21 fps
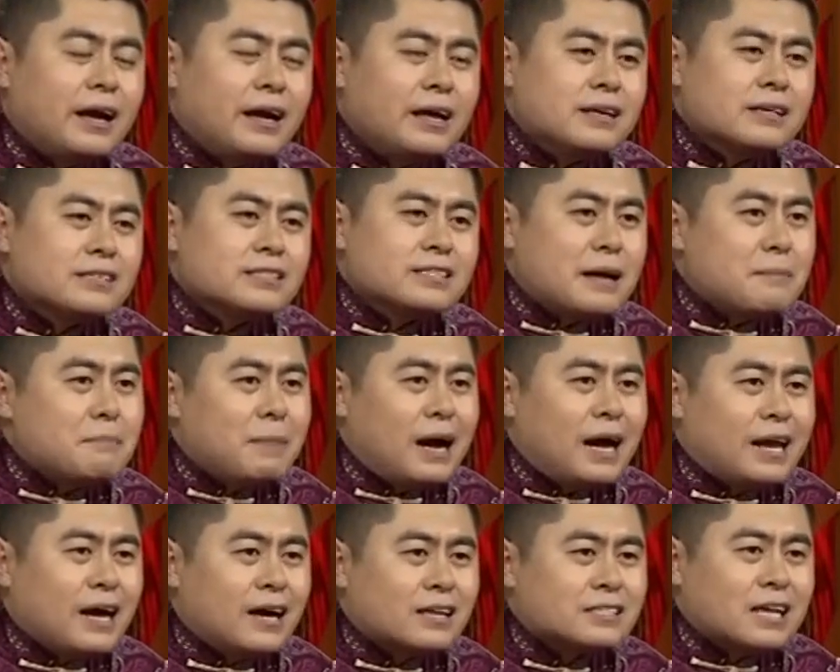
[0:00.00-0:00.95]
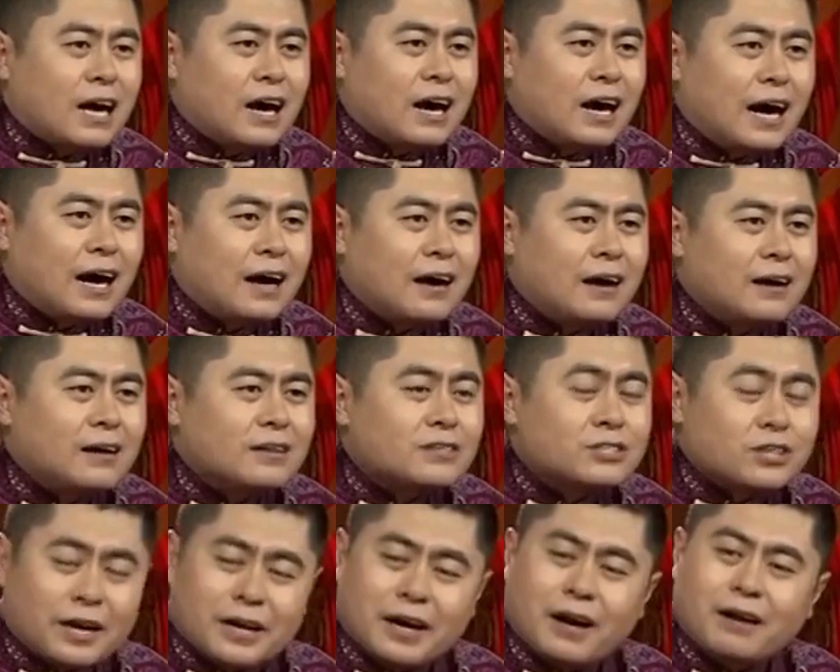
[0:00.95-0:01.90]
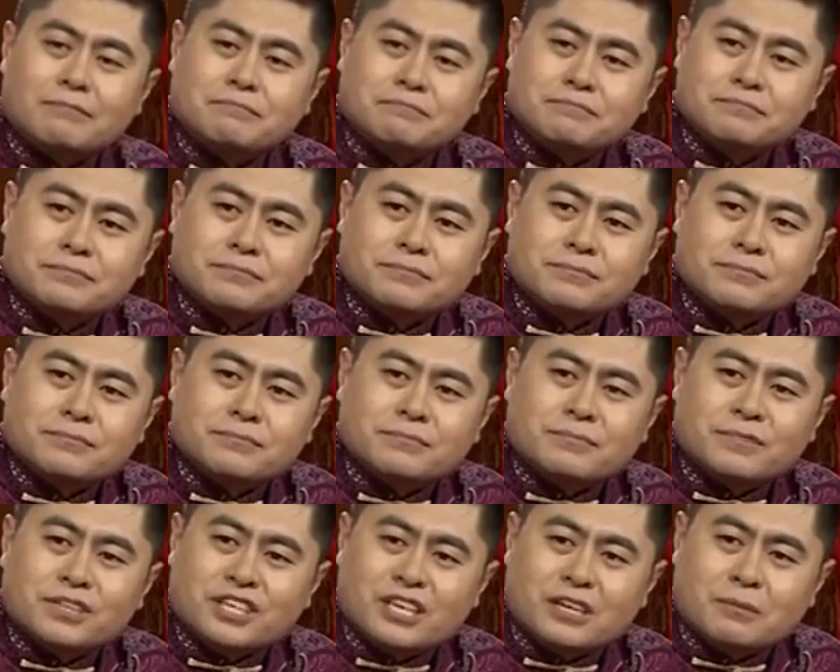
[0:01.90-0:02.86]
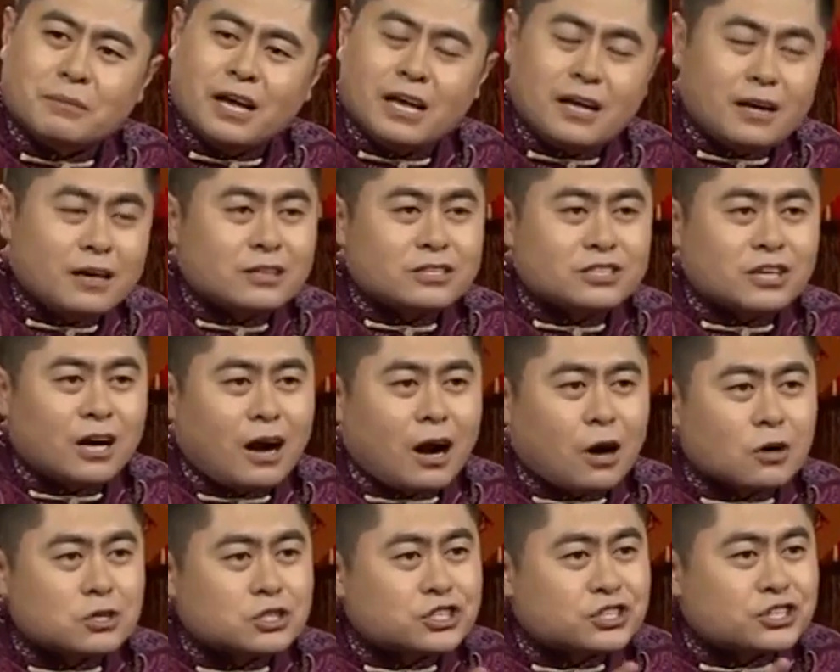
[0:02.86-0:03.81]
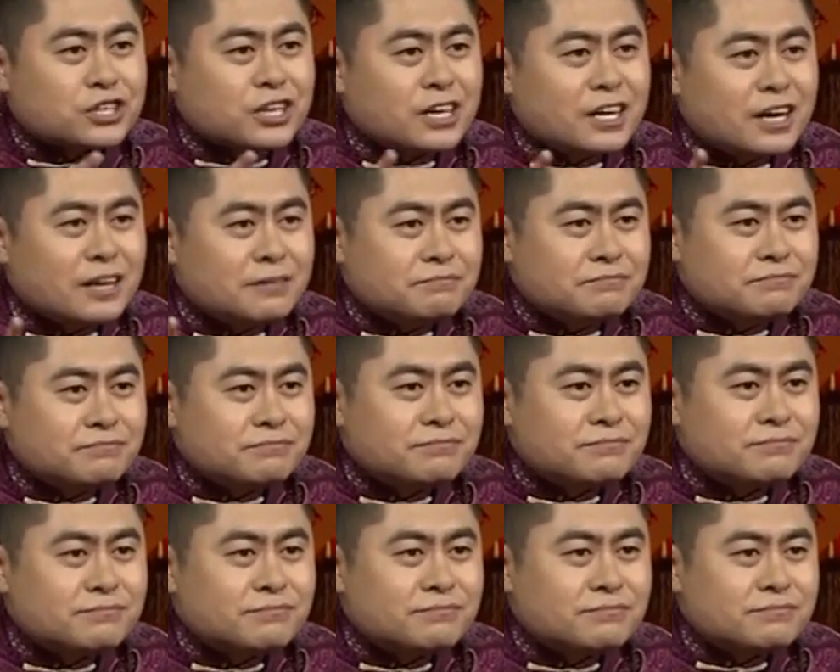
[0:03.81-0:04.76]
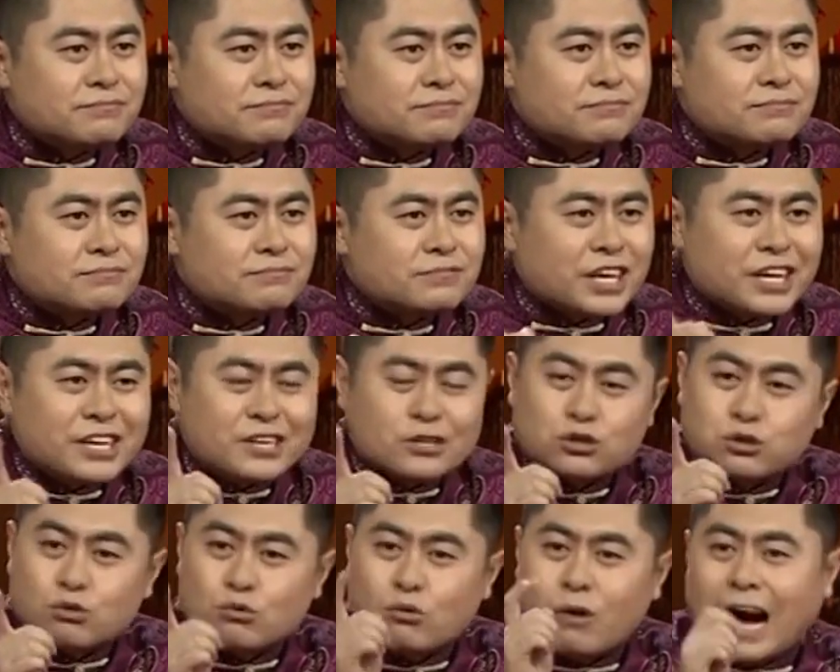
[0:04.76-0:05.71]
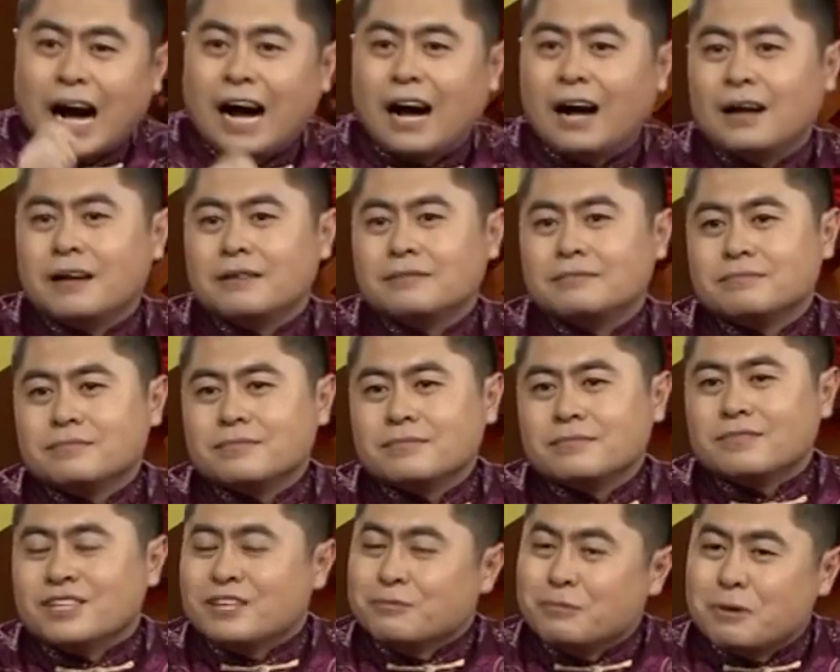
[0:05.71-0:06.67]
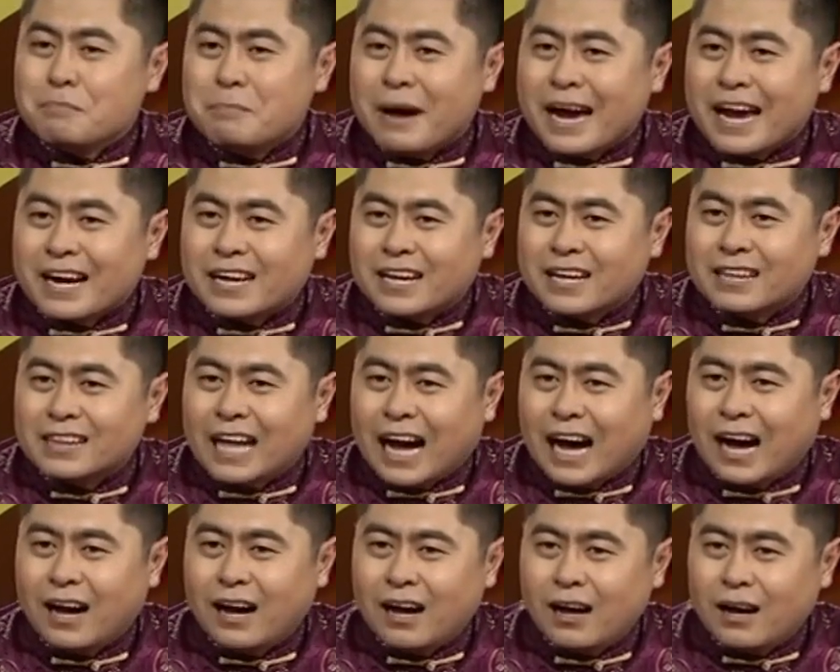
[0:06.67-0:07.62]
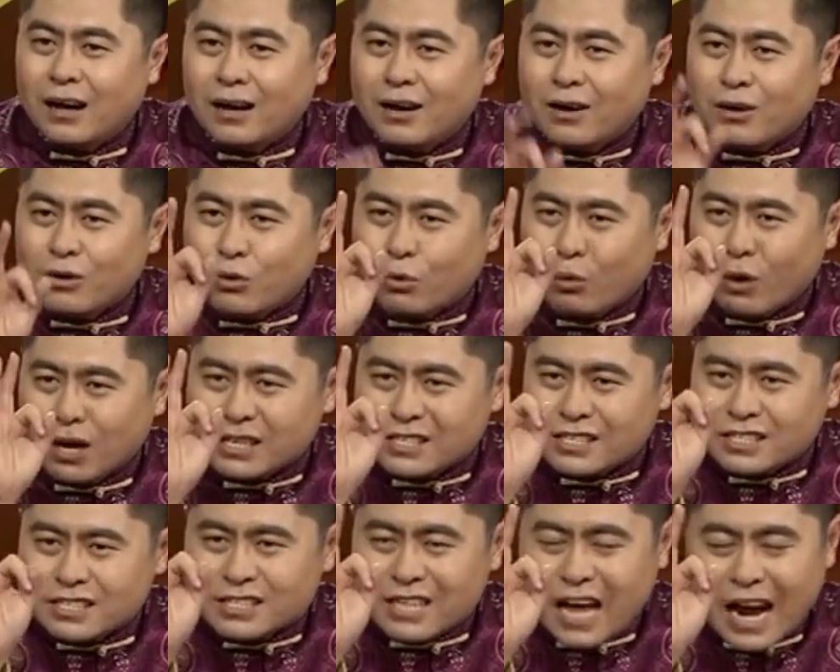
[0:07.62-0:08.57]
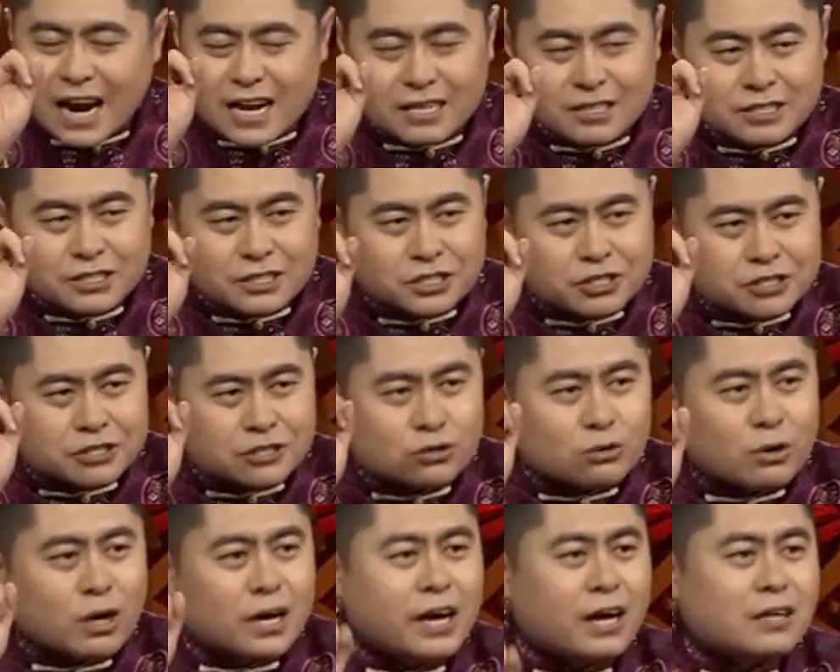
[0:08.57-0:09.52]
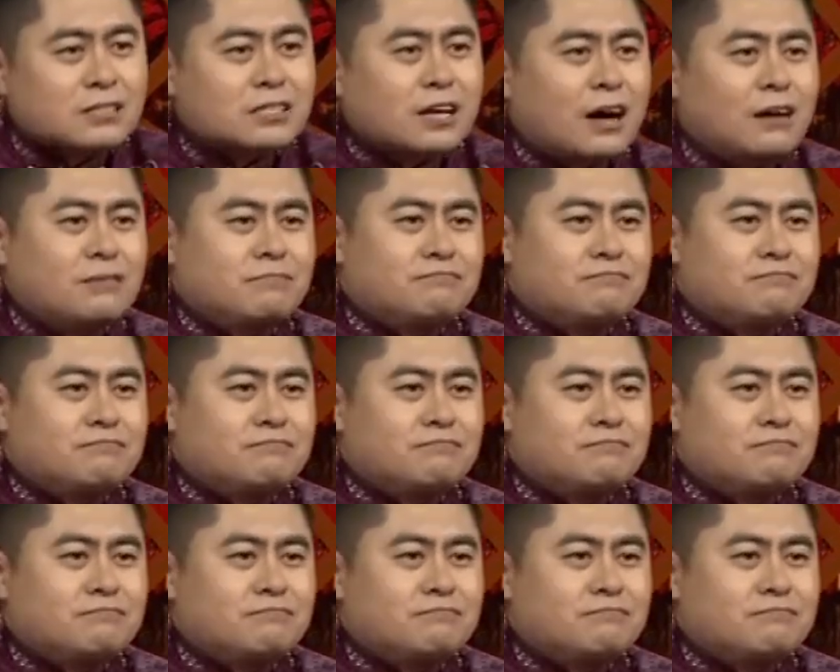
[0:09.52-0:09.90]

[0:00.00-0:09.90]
三百粮仓啊，这样，你们正好十个人，这一除啊，你们每人呐，管三十座粮仓，